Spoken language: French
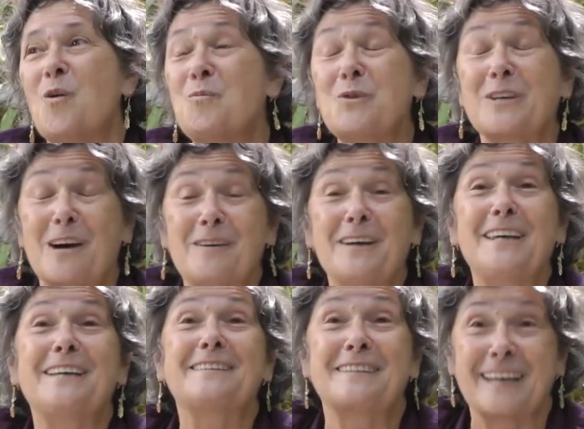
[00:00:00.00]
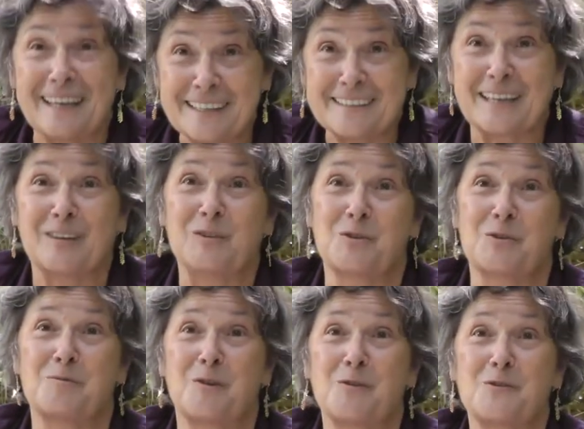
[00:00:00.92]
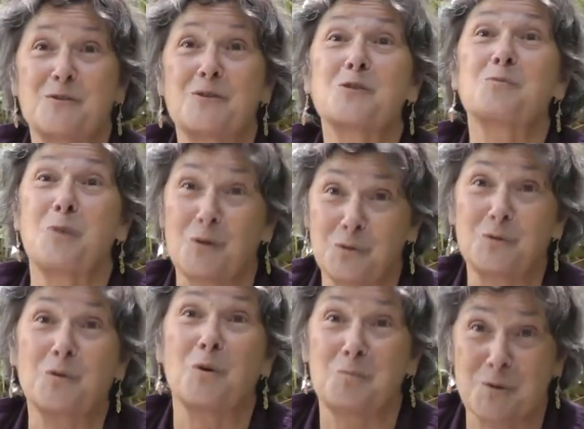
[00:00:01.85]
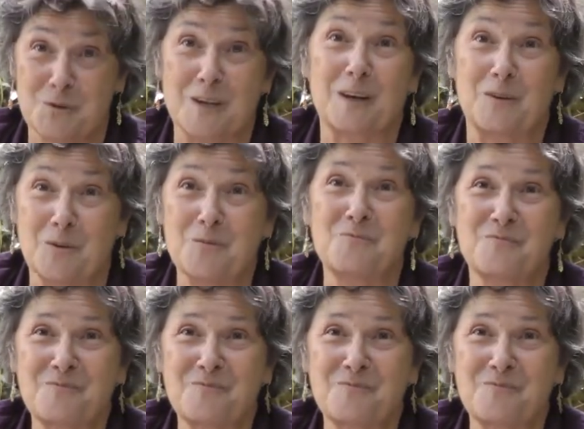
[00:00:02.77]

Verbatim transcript: on peut travailler très sérieusement sans se prendre trop au sérieux.